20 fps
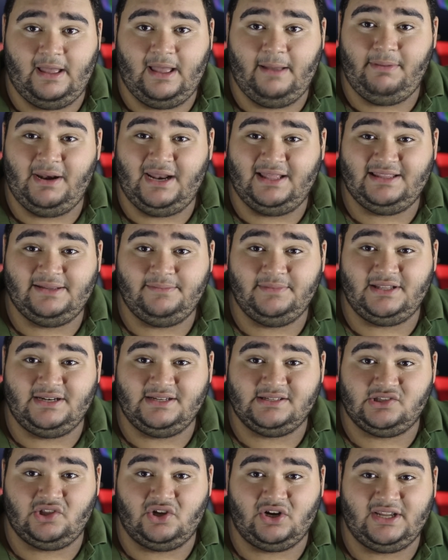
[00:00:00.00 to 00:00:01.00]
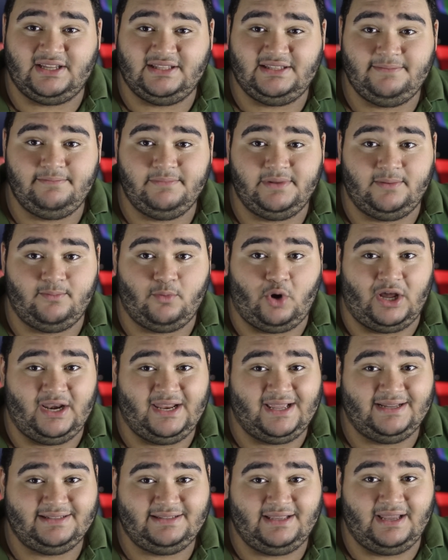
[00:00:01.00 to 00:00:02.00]
ابل قدمت الاصدار الجديد من
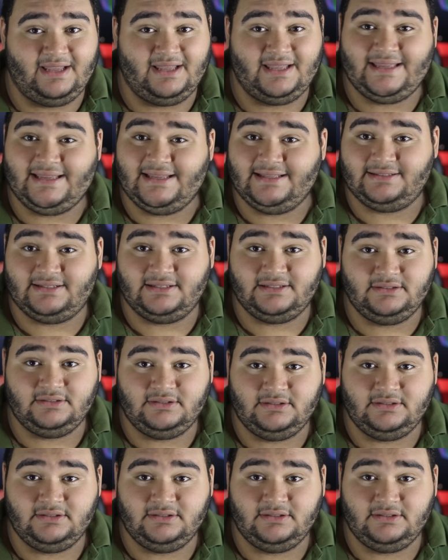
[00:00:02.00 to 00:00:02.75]
معالجاتها A10